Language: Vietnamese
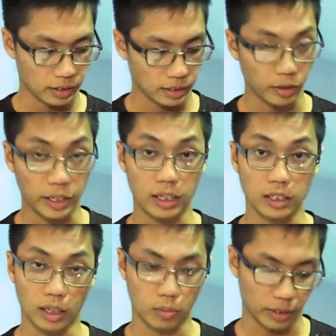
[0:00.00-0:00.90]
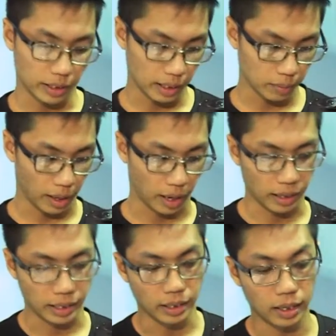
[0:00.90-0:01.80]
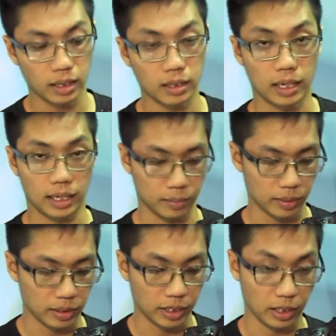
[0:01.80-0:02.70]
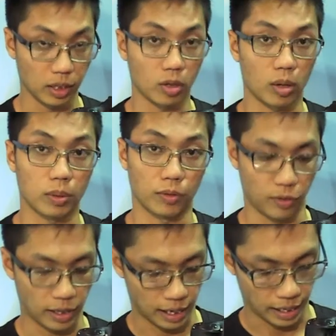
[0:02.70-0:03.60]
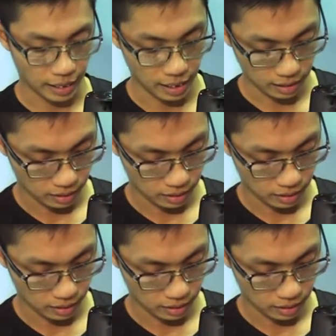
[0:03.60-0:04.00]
sau khi cân xong thì các bạn hãy nhớ là mình siết những con ốc định vị lại nhé